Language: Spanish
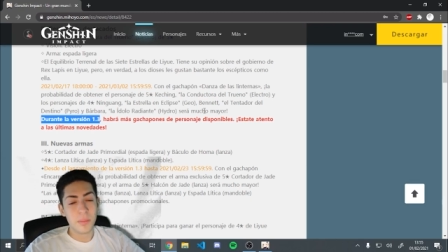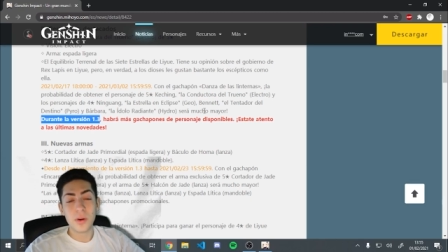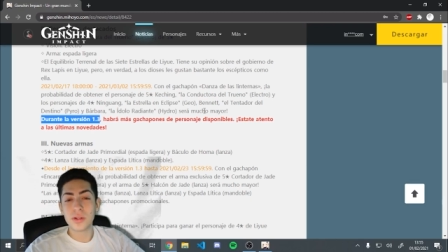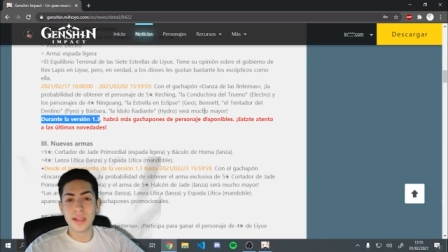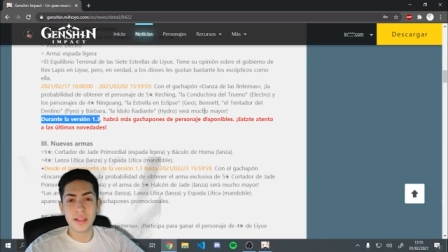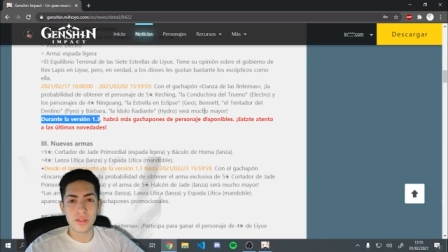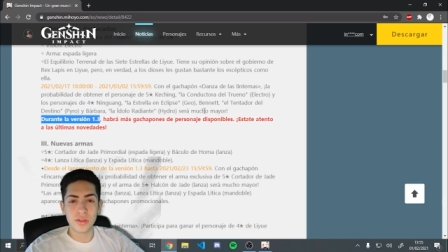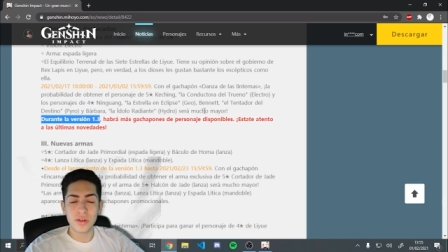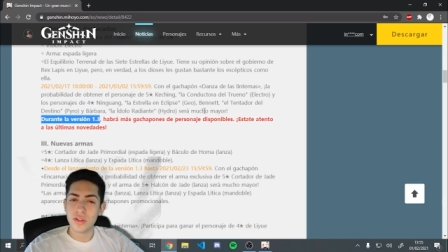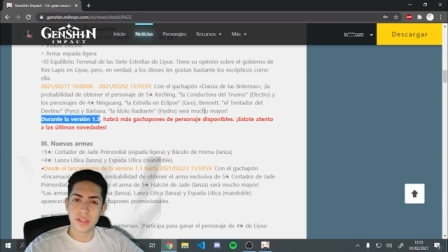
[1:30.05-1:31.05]
Por
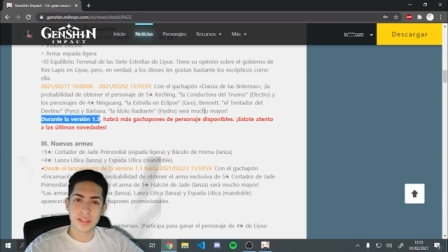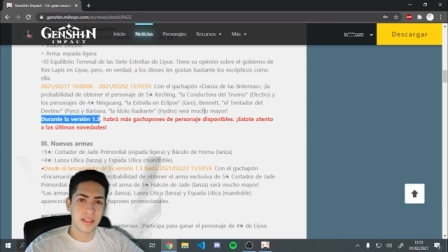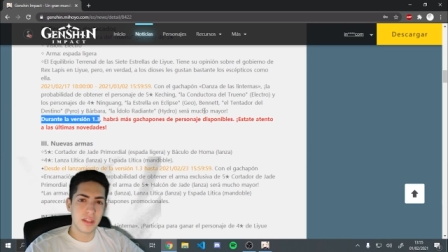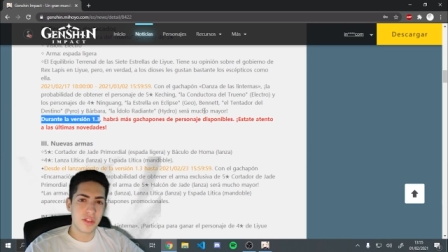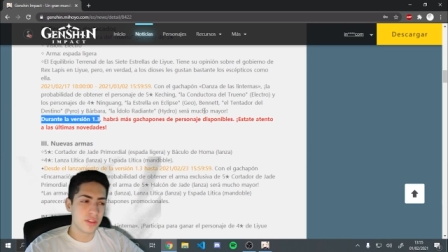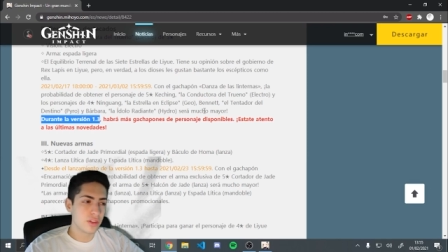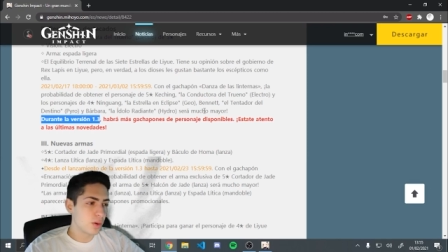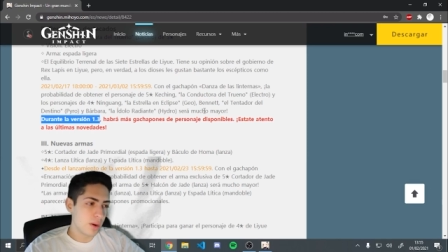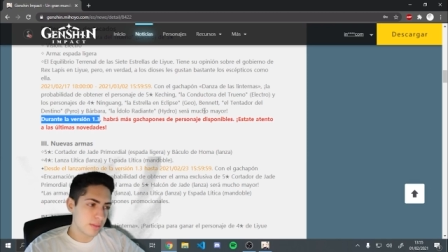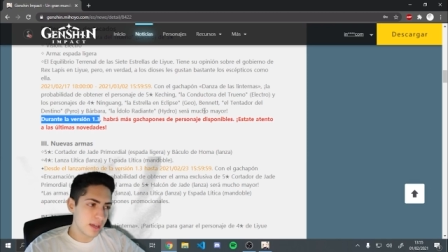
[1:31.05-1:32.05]
tanto, nos están diciendo
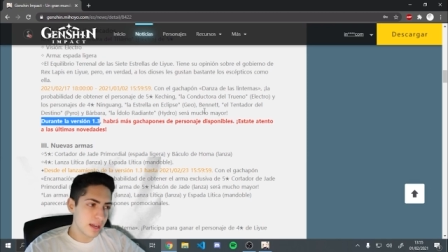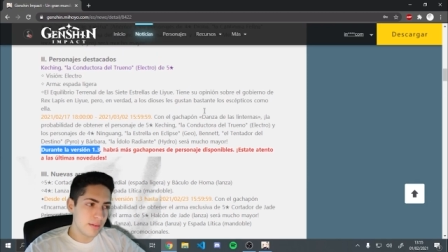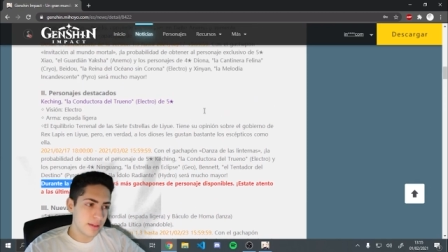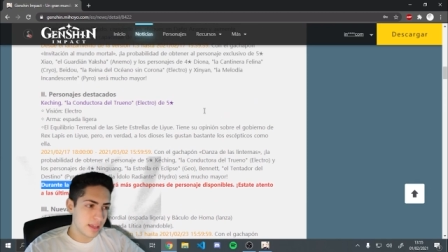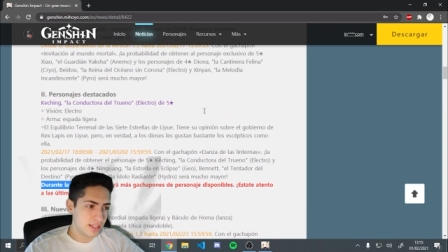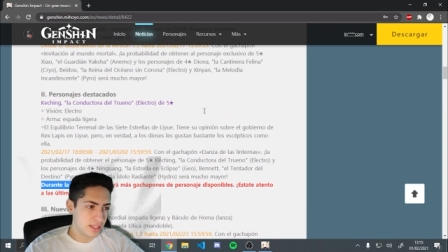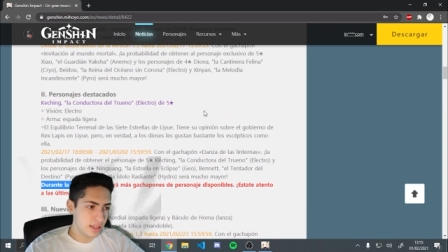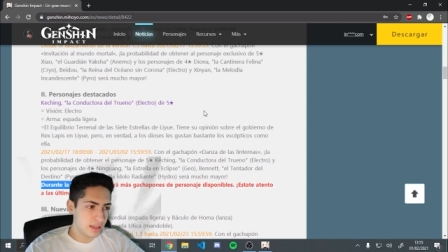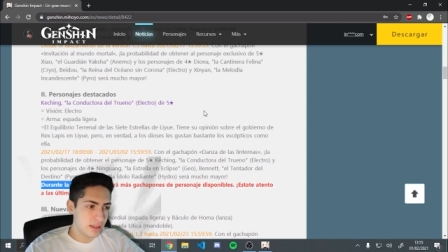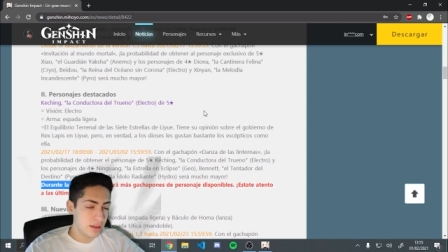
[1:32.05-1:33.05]
que una vez que acabe
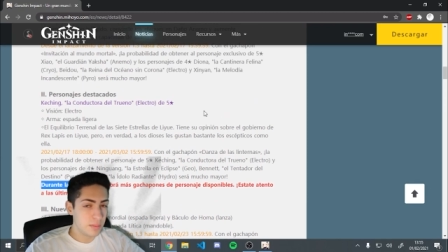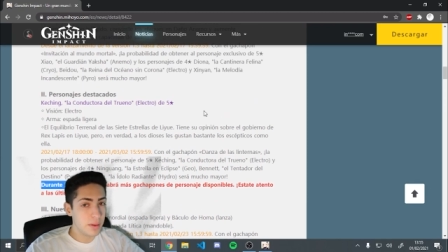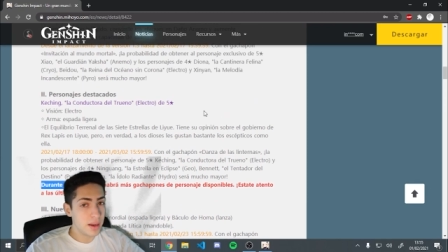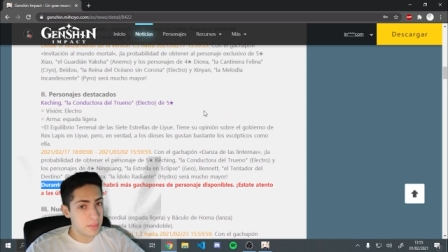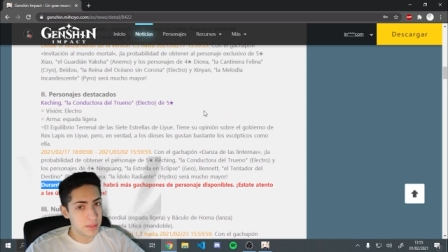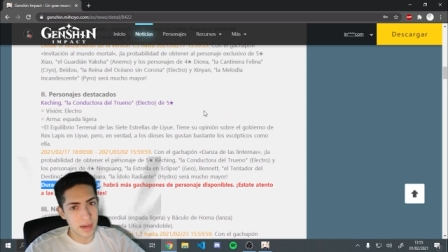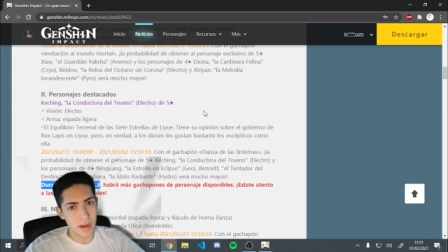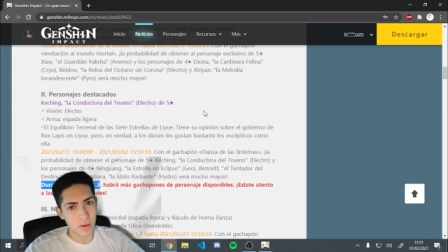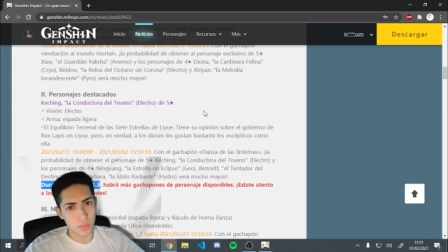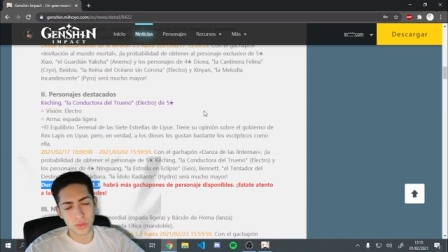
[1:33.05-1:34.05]
Catching, van a meter
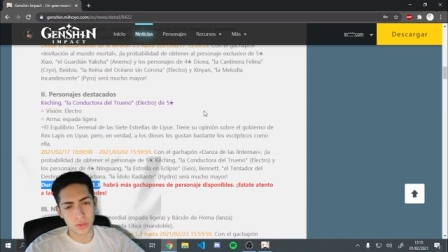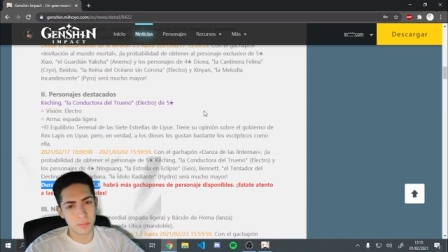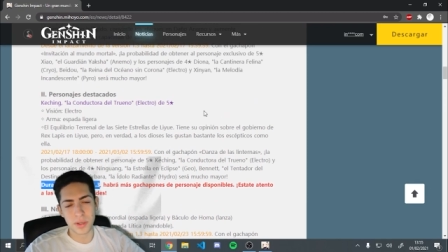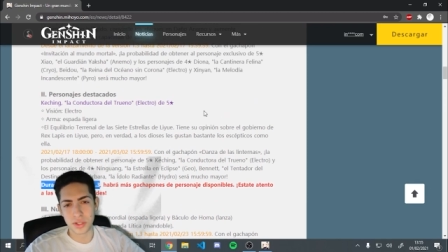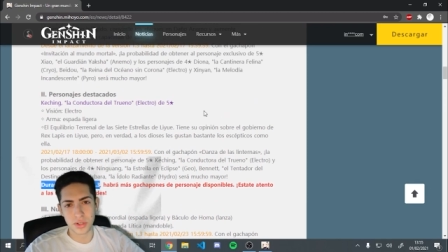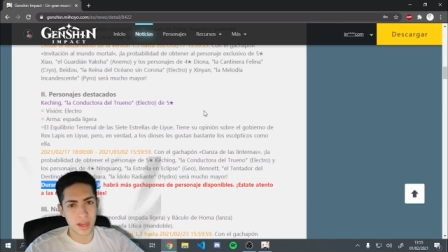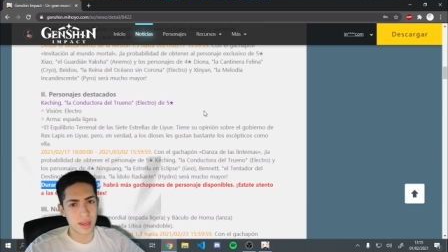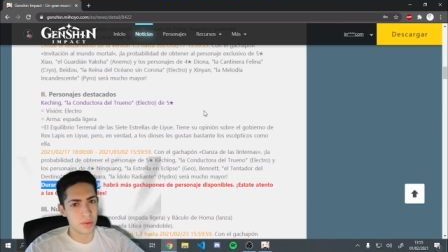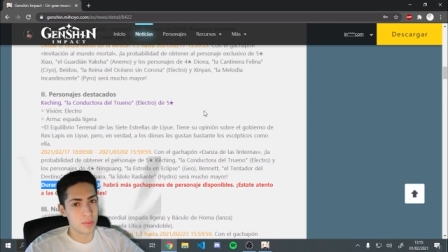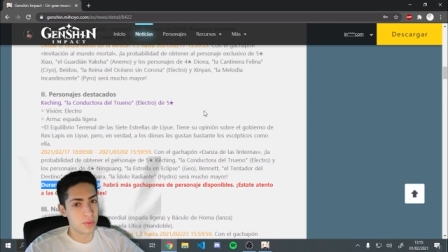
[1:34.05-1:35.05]
algún otro
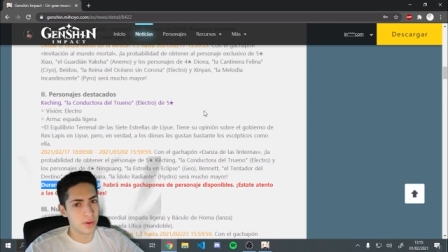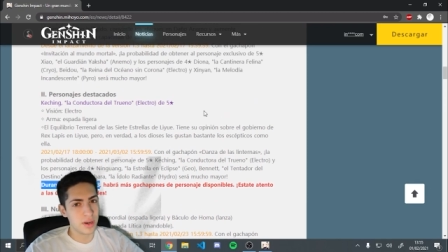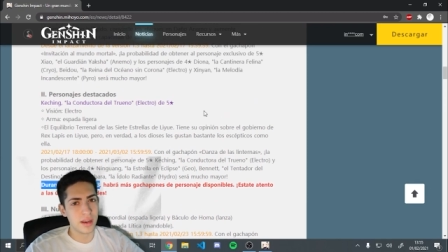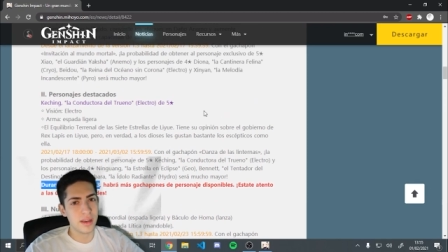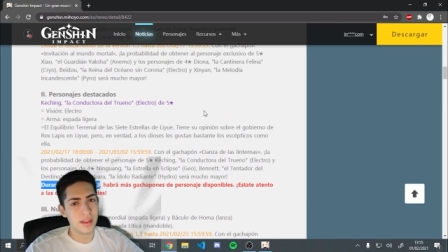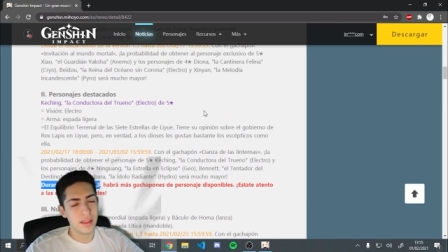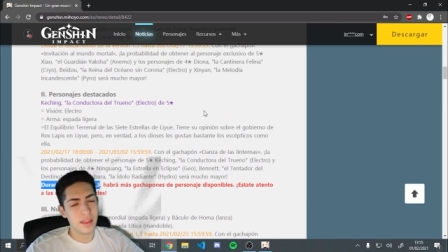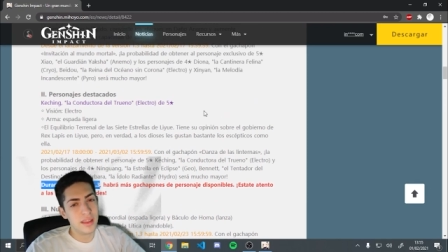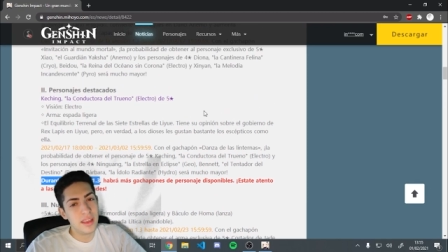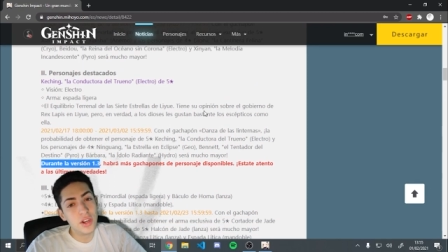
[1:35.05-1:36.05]
personaje promocional.
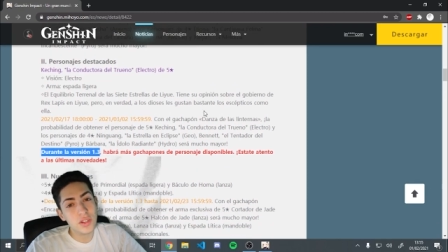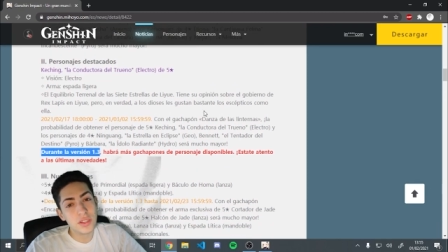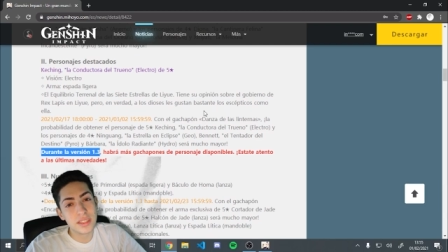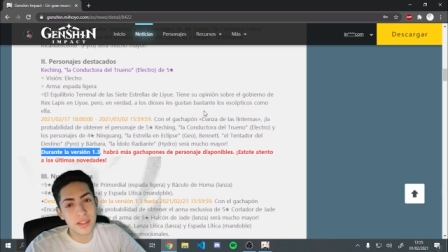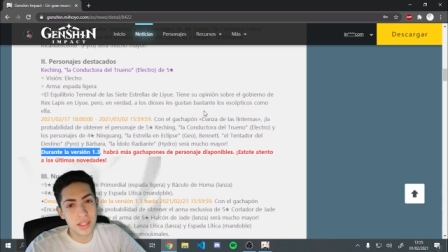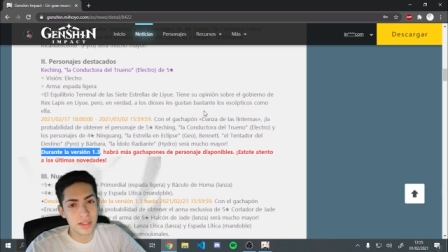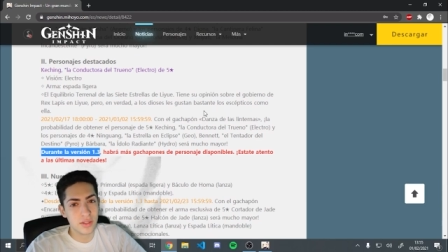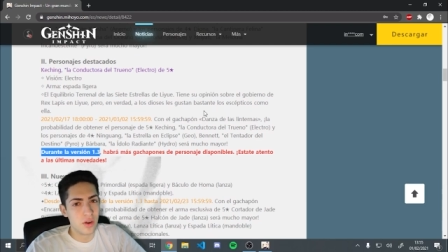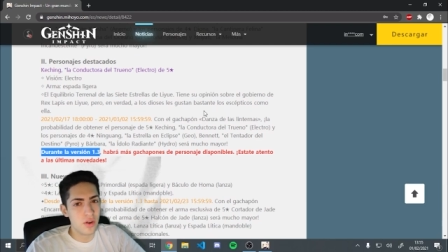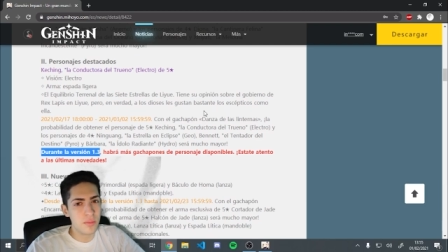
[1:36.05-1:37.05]
Y no nos están
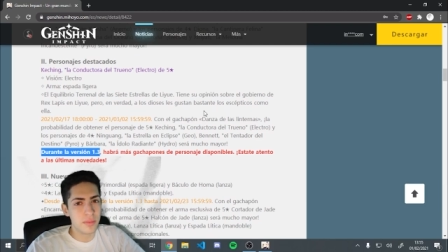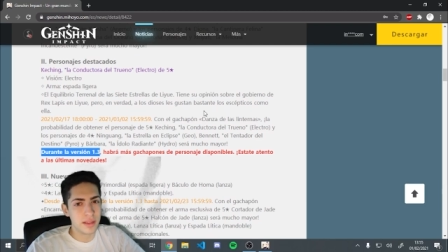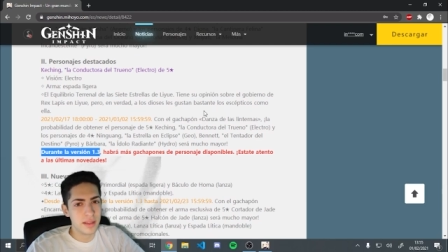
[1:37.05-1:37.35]
diciendo el nombre.